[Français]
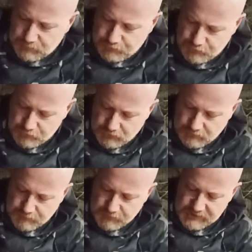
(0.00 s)
pour
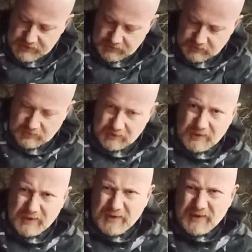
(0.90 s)
venir
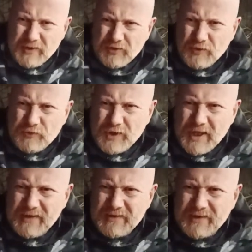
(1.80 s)
se
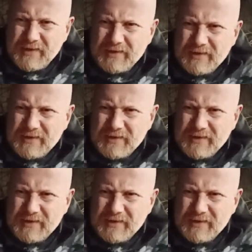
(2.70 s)
focaliser